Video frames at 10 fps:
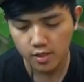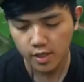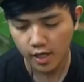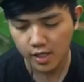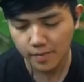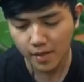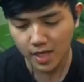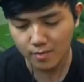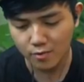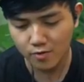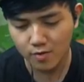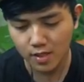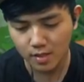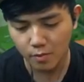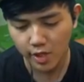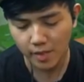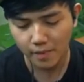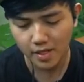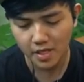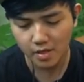jangan nyapa kamu. Wah mau
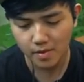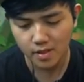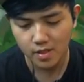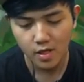nyapa dia pak.